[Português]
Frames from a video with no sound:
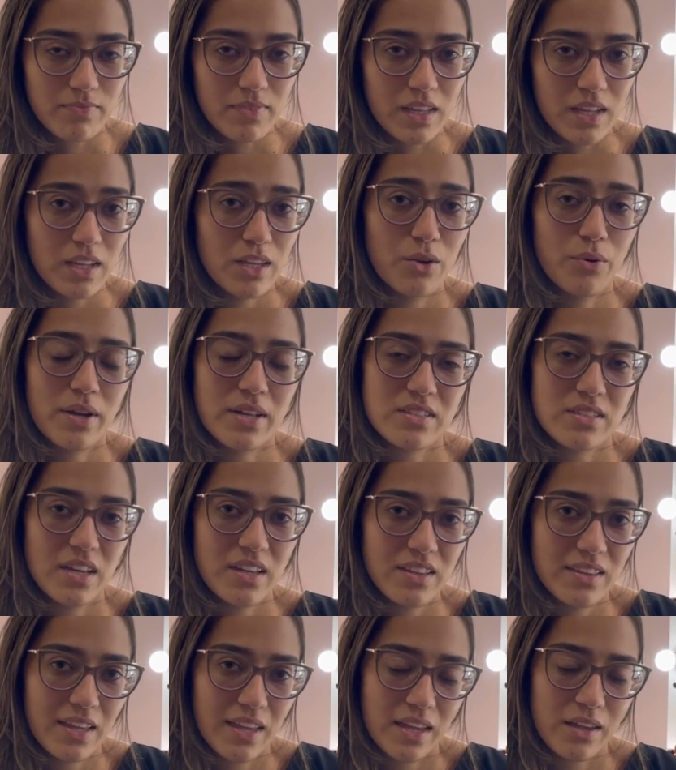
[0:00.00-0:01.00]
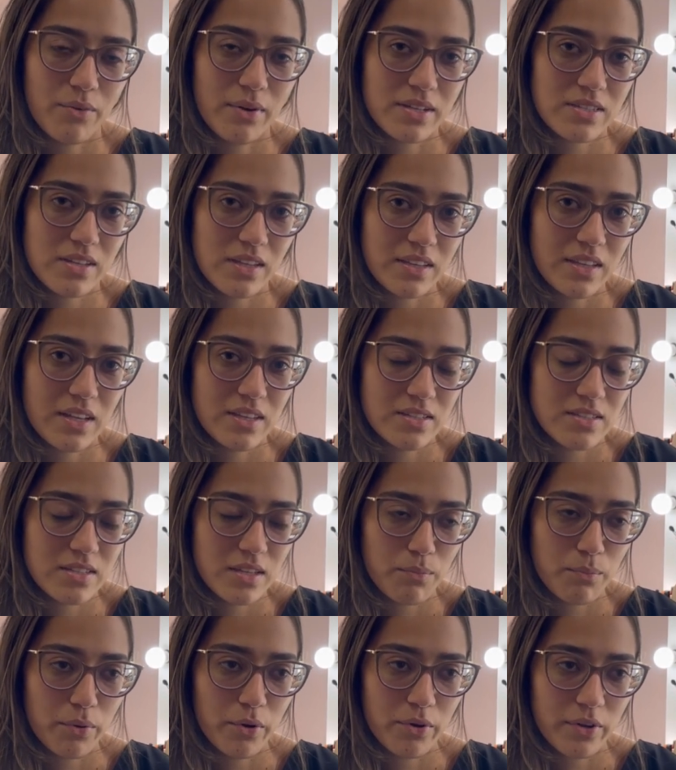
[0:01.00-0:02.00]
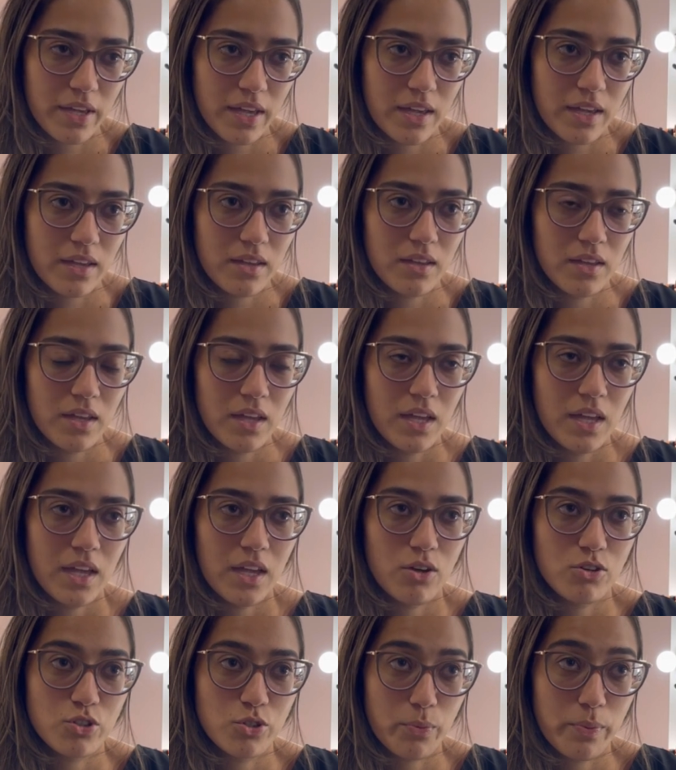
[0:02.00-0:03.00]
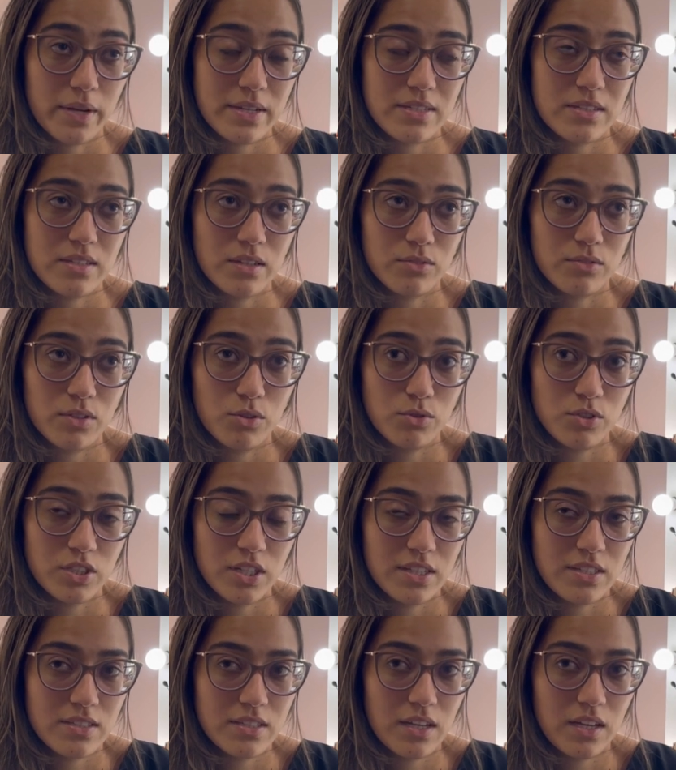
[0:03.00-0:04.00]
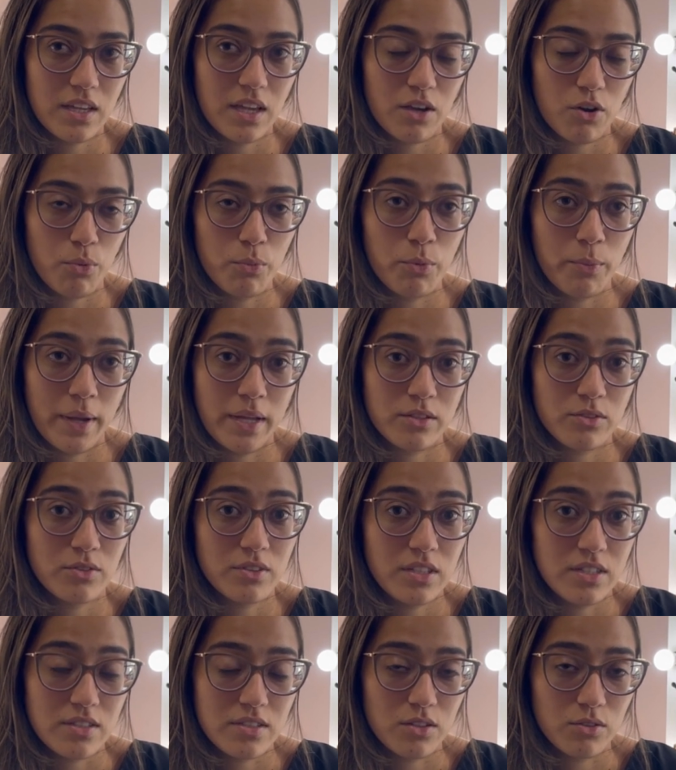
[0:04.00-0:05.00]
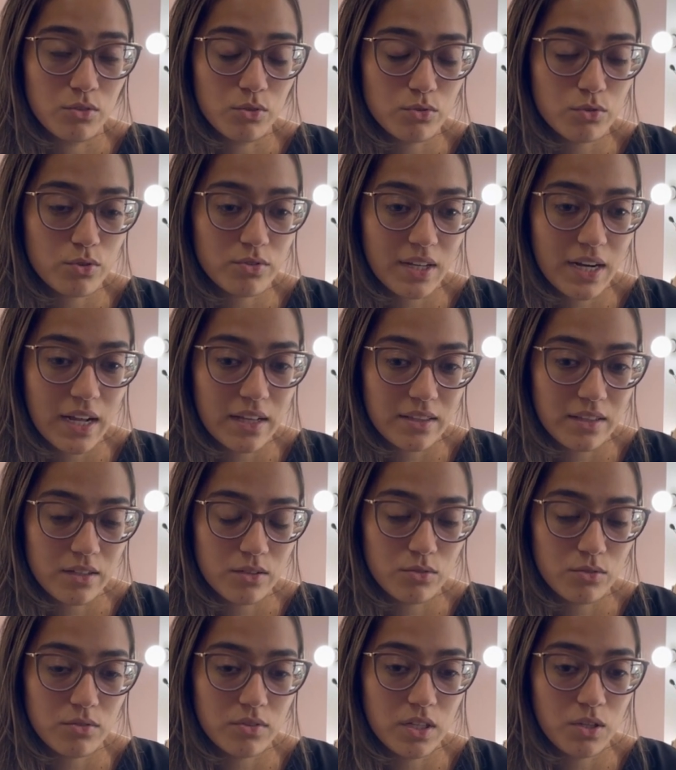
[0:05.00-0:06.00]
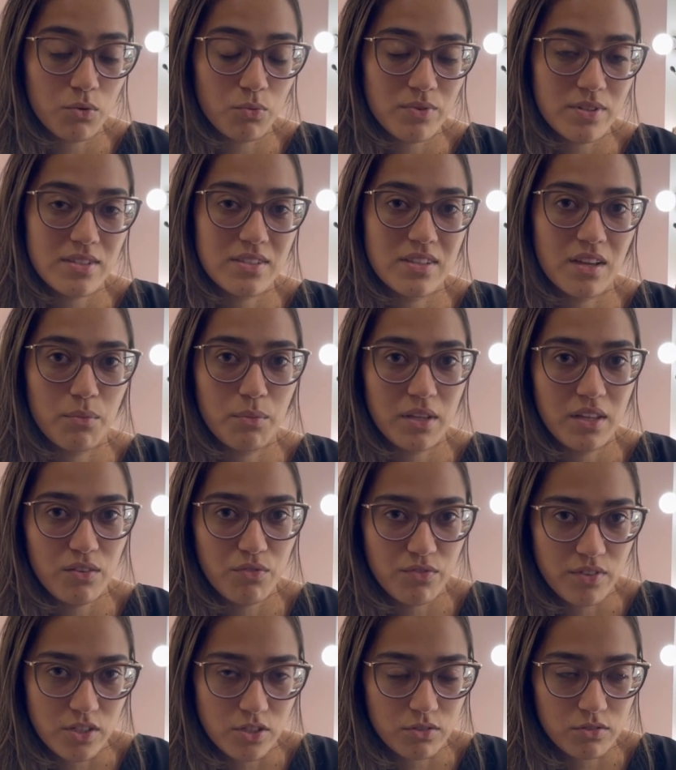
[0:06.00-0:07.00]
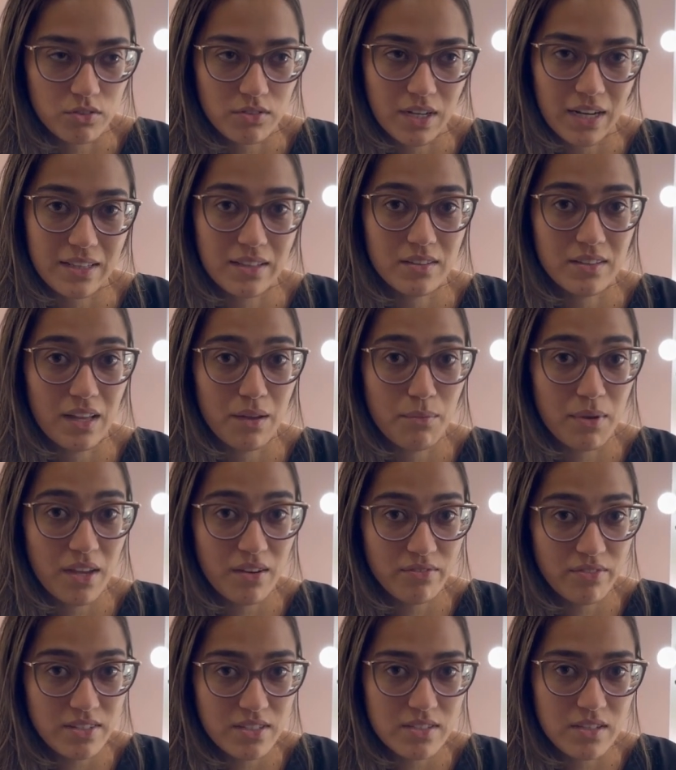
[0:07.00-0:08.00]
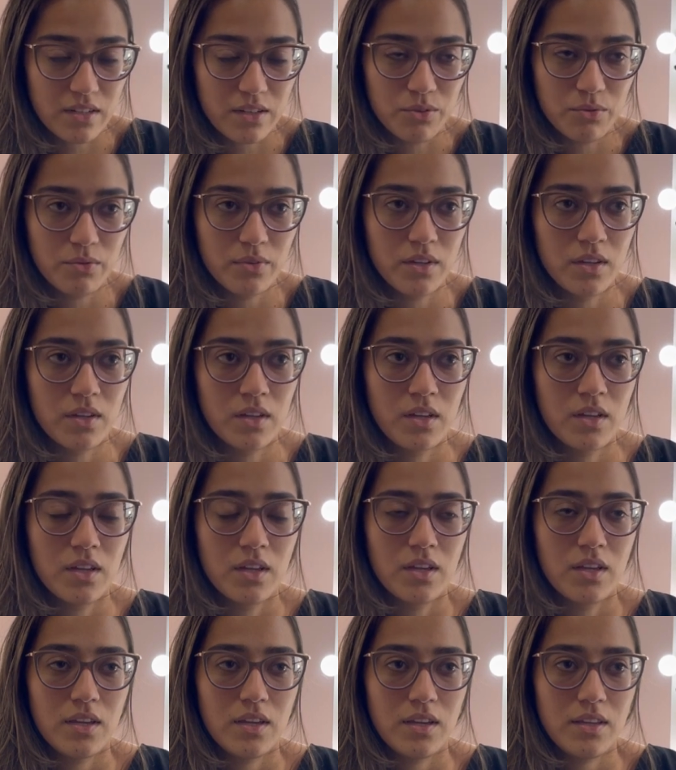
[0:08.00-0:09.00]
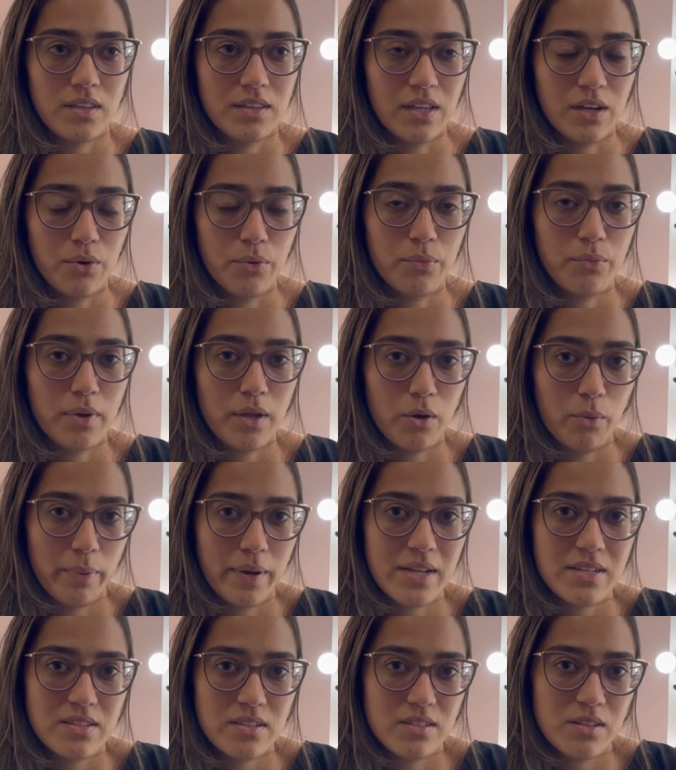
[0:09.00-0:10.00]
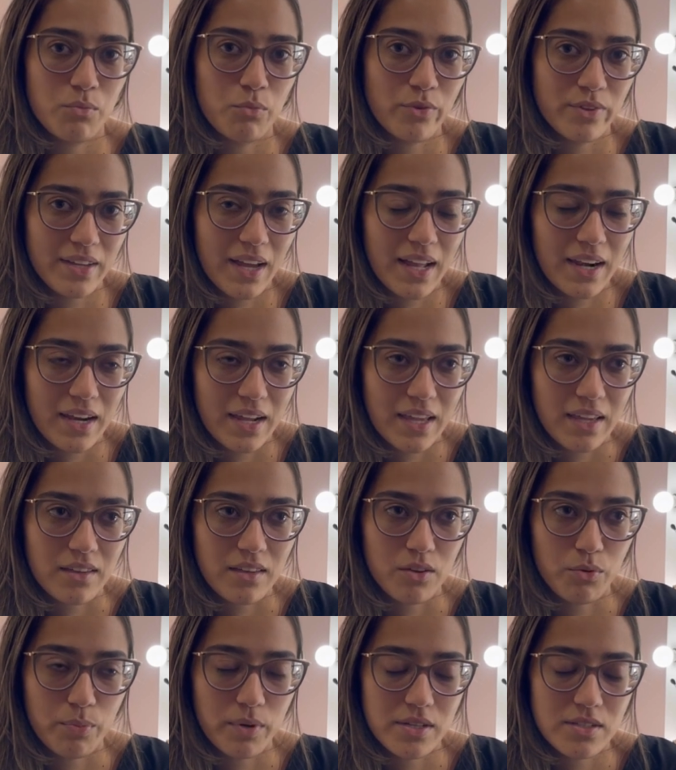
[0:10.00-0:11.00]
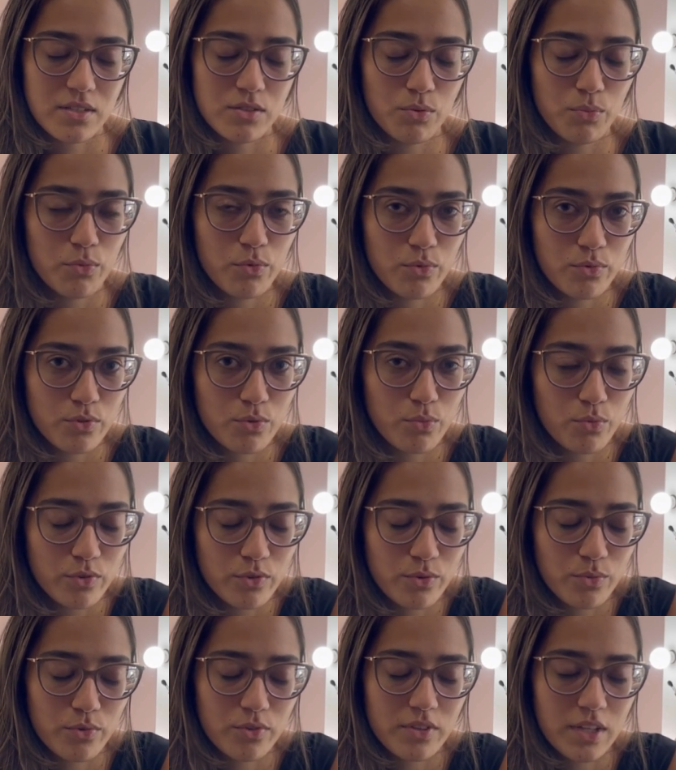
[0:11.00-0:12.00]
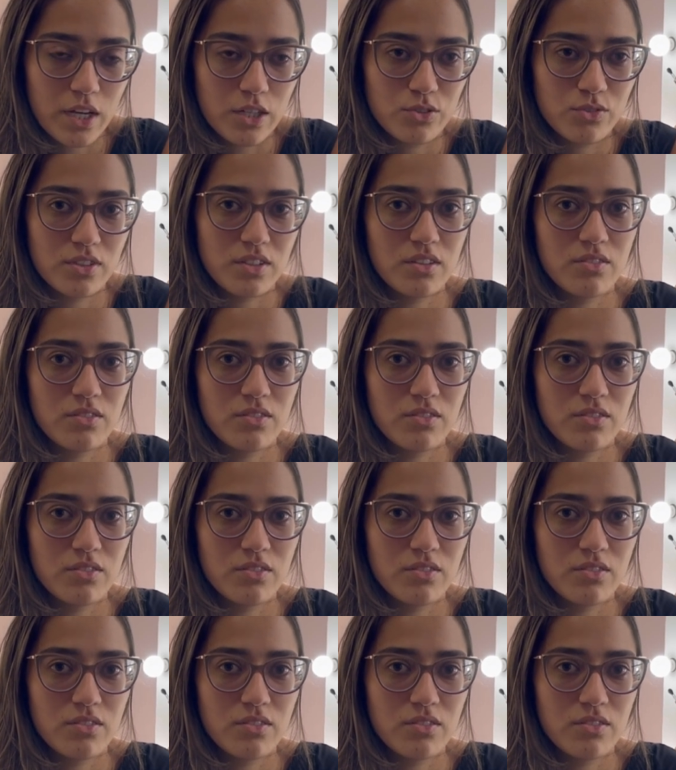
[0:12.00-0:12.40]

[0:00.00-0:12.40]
E eu aceitei, eu aceitei sim, porque eu estou precisando de urgência. E é como o médico disse: eu não estou tratando de um exame de vista, eu estou tratando da minha visão. Então, eu preciso ir muito além, eu preciso muito, muito, muito da ajuda de